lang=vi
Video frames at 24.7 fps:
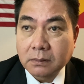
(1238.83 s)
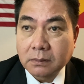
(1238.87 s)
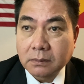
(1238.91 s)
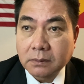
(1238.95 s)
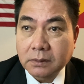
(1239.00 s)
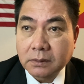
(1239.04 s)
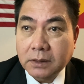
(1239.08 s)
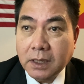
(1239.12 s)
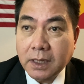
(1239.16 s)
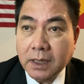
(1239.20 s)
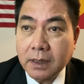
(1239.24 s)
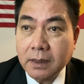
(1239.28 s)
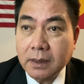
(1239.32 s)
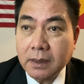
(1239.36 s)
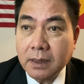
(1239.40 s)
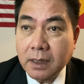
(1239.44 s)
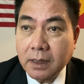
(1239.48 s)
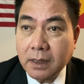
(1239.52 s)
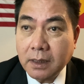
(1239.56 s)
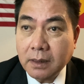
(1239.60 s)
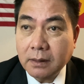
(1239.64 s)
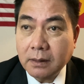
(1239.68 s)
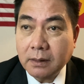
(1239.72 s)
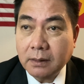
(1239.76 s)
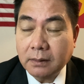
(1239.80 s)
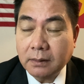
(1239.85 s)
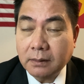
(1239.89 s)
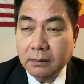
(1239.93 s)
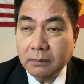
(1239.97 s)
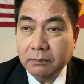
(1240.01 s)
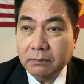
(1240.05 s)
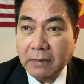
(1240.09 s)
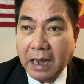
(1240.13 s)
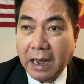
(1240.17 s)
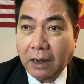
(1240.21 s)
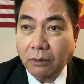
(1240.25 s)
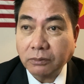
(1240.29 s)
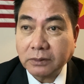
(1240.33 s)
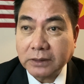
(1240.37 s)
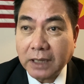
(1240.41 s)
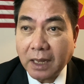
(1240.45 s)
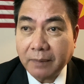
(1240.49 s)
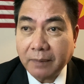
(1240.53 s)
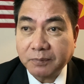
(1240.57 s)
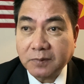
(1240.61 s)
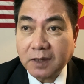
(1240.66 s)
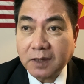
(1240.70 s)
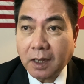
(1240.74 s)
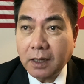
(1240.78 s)
thiên nhiên bão
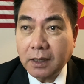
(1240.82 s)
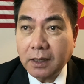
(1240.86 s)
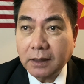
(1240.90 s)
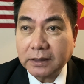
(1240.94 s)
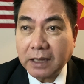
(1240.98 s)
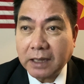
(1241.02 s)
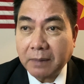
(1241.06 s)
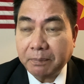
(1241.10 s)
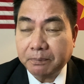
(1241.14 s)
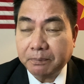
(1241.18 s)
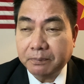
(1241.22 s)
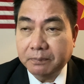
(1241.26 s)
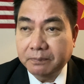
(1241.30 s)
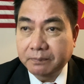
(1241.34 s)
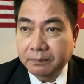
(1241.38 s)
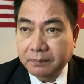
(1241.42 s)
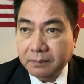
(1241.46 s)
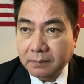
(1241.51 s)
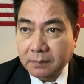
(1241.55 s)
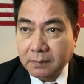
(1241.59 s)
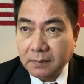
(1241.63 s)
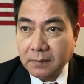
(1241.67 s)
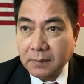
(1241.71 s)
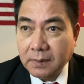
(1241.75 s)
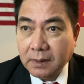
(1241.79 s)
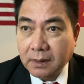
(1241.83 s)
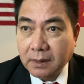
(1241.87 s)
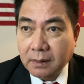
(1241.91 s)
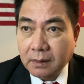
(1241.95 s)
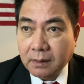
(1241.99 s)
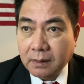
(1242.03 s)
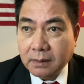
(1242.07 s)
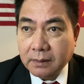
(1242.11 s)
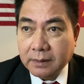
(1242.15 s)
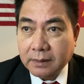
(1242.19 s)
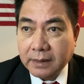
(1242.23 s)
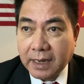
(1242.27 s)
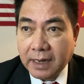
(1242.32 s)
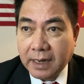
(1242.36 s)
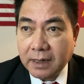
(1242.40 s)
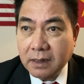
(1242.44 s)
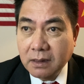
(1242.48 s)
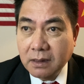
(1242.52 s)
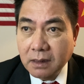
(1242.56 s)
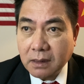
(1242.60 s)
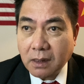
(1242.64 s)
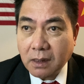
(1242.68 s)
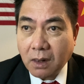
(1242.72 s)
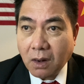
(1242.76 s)
táp tới tấp nhà
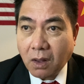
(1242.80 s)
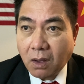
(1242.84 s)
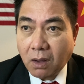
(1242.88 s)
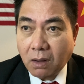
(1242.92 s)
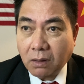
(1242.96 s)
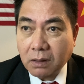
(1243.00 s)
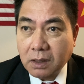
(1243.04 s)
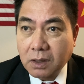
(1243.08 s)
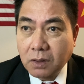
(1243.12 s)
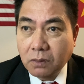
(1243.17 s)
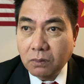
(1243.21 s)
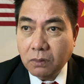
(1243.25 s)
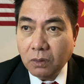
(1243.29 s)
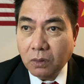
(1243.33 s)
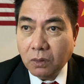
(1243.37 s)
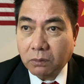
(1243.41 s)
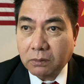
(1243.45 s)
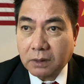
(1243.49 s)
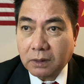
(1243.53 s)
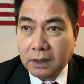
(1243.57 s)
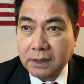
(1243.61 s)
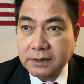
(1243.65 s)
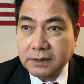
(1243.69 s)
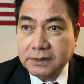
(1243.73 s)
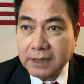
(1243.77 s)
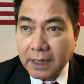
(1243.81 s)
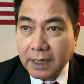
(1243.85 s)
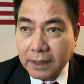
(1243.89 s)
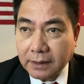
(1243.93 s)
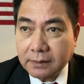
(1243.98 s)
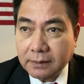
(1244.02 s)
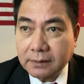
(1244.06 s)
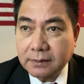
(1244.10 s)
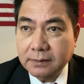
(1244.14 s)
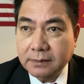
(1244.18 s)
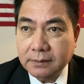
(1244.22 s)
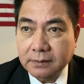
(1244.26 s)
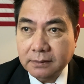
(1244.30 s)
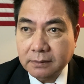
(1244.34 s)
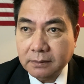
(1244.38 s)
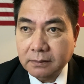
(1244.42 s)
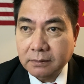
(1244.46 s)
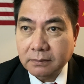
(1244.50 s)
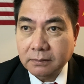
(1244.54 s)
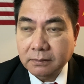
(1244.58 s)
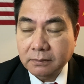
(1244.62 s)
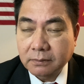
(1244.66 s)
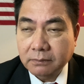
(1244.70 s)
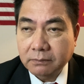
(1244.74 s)
nước lo cứu lục cần chết
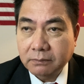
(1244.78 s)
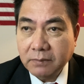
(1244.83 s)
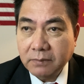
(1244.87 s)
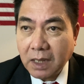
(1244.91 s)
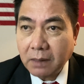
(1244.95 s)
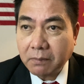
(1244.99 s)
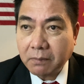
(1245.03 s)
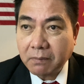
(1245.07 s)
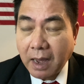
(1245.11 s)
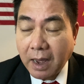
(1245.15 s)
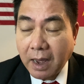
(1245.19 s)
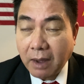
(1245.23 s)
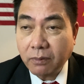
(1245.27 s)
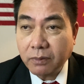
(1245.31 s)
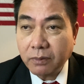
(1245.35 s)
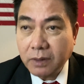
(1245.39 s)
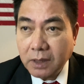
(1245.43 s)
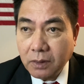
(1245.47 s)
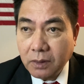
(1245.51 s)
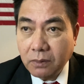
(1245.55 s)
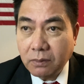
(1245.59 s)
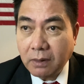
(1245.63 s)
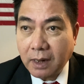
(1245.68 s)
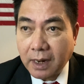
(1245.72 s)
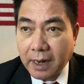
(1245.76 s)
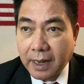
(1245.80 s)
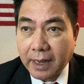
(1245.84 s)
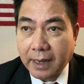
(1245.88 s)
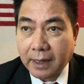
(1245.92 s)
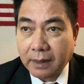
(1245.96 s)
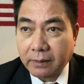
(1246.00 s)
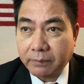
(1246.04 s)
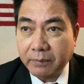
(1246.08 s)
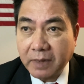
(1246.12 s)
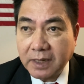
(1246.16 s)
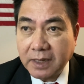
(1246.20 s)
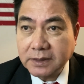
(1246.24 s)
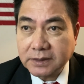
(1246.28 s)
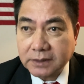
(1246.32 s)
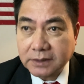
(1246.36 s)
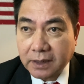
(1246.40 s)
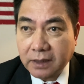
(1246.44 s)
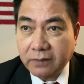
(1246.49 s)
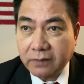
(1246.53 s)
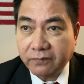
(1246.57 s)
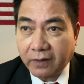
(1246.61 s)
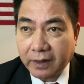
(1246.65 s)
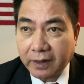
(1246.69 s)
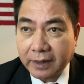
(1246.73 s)
biết bao nhiêu là binh
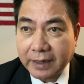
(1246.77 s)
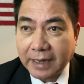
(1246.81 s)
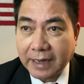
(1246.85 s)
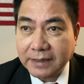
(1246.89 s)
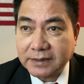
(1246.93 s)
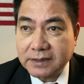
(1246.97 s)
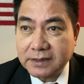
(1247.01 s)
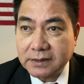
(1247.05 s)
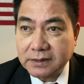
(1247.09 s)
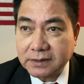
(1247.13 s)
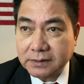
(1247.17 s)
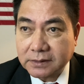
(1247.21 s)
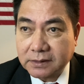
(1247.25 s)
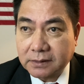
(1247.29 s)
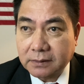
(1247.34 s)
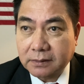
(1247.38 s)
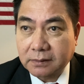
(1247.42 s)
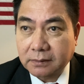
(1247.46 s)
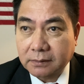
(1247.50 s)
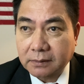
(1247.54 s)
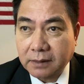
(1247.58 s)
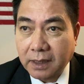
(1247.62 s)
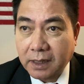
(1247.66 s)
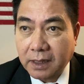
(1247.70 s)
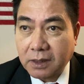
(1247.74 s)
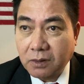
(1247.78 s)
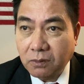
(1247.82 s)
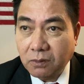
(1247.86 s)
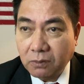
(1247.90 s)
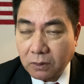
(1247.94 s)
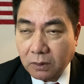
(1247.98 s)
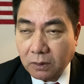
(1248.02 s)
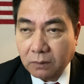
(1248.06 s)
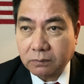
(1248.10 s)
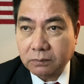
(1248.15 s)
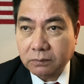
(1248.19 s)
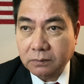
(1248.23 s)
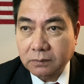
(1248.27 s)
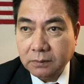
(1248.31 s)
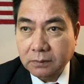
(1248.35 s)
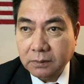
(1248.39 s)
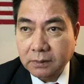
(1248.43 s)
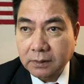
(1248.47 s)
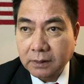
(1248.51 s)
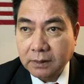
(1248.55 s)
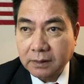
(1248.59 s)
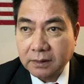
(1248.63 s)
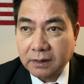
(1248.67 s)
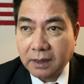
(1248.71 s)
sĩ phải ra chiến trường để cứu lục
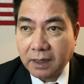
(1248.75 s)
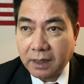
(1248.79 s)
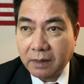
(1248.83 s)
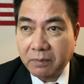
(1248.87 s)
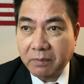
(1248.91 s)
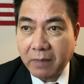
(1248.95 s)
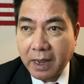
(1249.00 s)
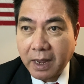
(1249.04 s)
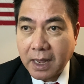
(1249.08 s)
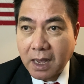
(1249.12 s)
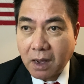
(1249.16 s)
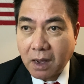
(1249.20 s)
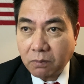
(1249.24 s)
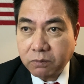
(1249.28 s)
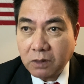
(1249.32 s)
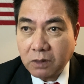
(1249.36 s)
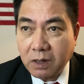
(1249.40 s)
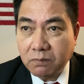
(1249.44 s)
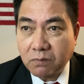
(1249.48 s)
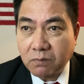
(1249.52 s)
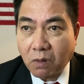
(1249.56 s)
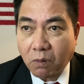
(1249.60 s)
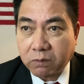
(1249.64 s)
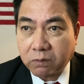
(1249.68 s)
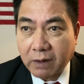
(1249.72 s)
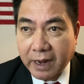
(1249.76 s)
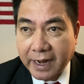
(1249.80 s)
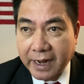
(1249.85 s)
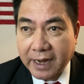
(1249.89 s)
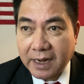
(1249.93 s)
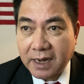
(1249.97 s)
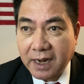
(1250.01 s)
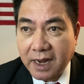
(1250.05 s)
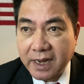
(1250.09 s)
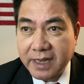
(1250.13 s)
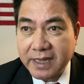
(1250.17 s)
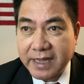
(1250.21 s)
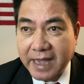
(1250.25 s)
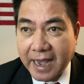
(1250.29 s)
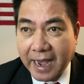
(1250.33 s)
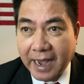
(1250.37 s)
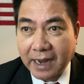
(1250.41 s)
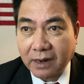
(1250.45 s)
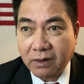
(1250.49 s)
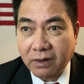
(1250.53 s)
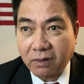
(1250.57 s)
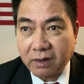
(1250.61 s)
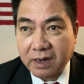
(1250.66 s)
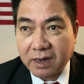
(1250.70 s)
thì mấy ông linh mục này lên
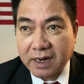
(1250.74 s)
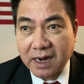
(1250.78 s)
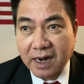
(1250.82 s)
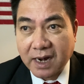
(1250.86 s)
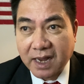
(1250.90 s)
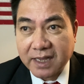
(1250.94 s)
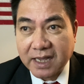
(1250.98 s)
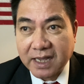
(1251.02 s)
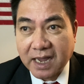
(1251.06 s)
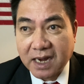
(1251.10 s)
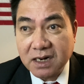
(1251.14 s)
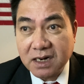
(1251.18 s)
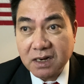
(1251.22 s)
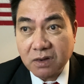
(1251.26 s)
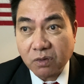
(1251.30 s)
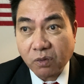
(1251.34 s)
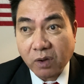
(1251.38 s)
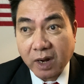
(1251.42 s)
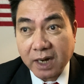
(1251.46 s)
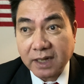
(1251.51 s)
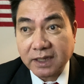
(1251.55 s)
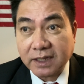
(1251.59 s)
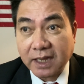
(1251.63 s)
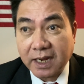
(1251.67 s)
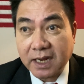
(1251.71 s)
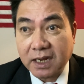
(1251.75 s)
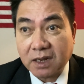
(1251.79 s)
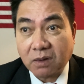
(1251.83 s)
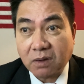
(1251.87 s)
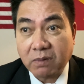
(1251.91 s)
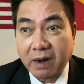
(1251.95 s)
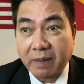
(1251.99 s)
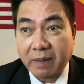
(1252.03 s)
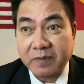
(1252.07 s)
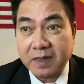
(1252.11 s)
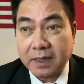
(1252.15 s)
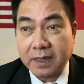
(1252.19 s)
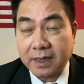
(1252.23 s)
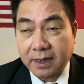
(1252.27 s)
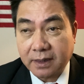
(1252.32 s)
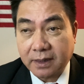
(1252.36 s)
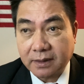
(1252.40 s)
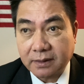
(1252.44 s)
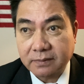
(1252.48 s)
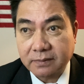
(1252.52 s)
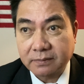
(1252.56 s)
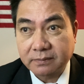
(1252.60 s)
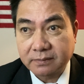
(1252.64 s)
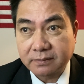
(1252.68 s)
giảng nói rằng là nhà nước khoanh tay không làm gì hết
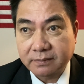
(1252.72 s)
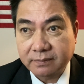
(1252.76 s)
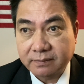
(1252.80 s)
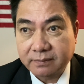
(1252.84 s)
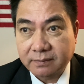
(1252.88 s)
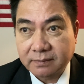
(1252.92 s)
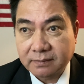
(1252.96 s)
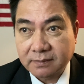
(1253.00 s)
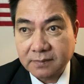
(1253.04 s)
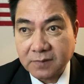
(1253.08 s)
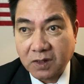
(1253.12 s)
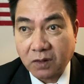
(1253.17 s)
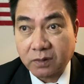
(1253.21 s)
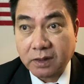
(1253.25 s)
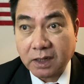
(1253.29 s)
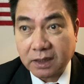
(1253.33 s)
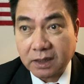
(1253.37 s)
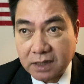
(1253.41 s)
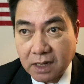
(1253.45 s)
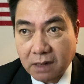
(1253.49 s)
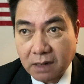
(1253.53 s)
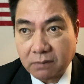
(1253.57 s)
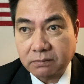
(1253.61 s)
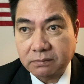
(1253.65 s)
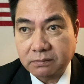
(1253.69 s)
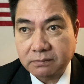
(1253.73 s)
được kích động